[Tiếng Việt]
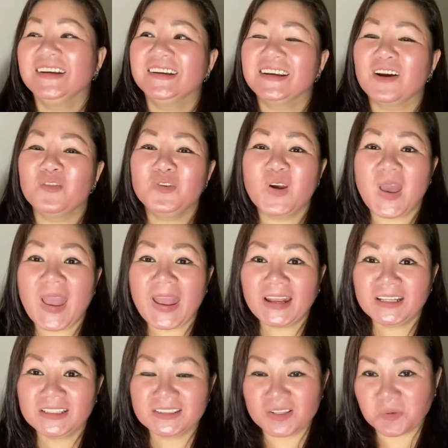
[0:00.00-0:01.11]
nấu đồ
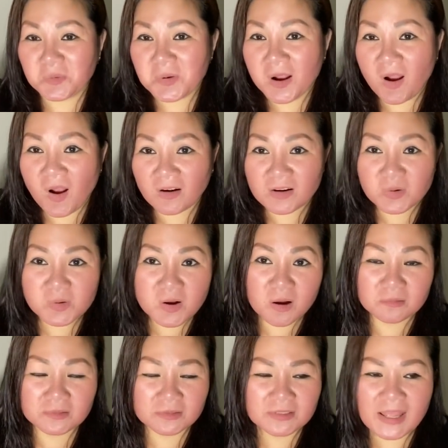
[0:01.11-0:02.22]
ăn này đâu có khó nấu
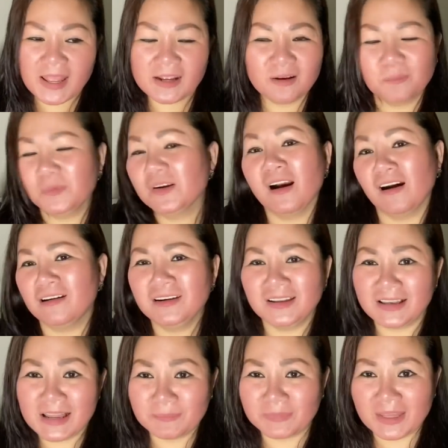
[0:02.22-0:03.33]
cơm nấu ăn không có khó thì
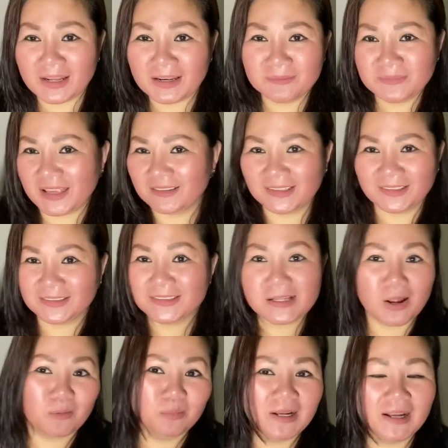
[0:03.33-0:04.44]
làm nhanh lắm tại là
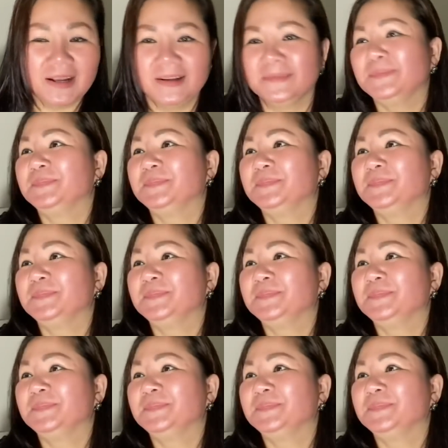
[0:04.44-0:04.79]
xong rồi ha